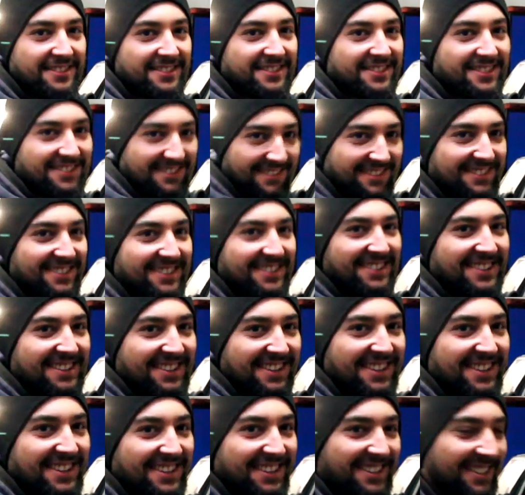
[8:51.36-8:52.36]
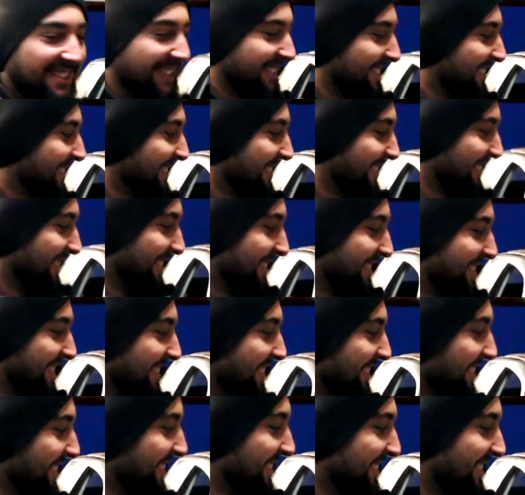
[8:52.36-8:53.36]
hast du Zeit. Ja.
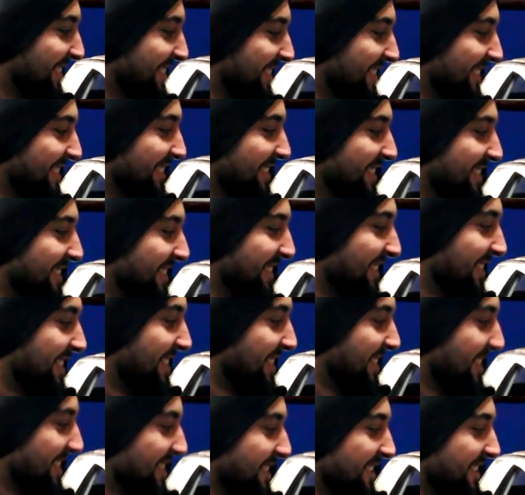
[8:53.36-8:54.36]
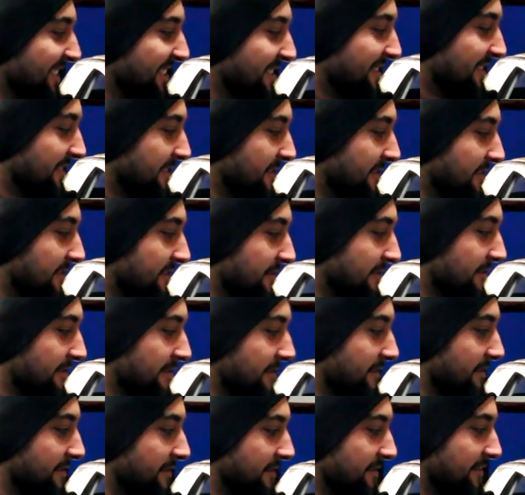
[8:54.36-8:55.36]
Freitag, am Freitag werde ich ein Video
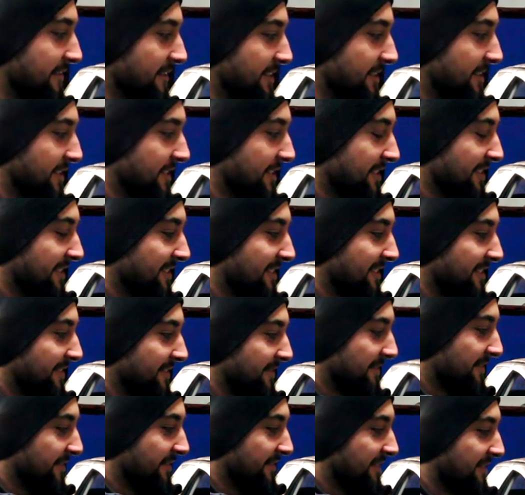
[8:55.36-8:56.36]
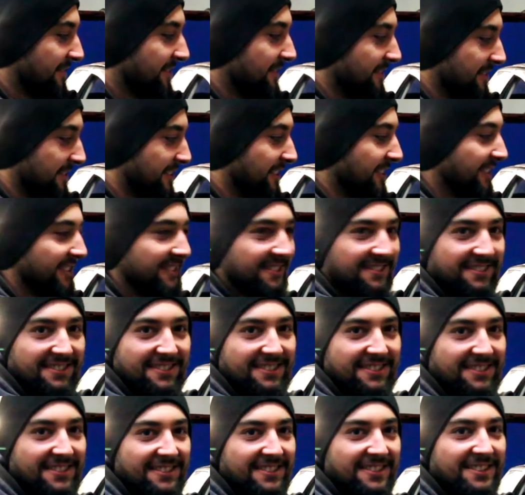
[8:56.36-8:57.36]
rauchen. Also raushauen. Ja.
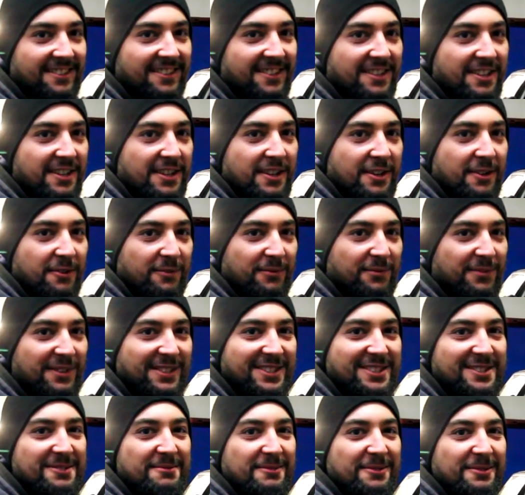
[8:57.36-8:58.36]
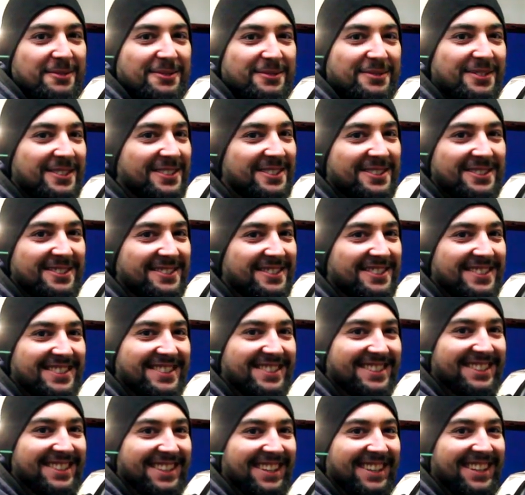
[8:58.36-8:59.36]
Ne? Falls du mal nicht feststellst.
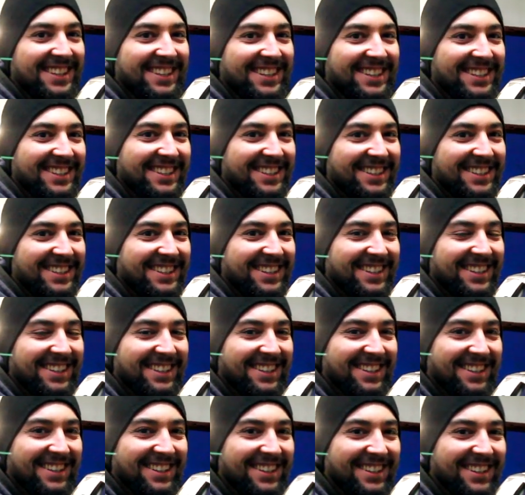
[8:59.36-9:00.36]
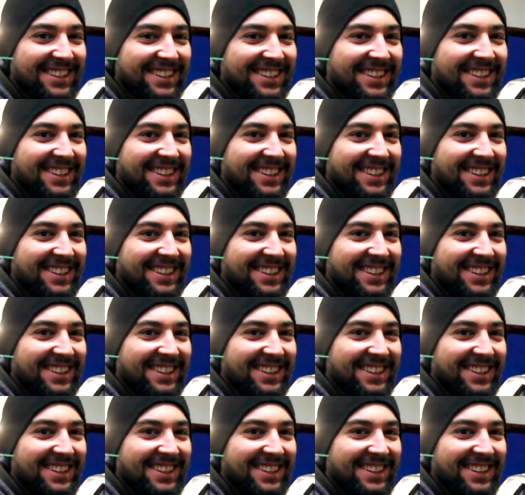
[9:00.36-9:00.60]
Ne? Ja, ja, wir werden das natürlich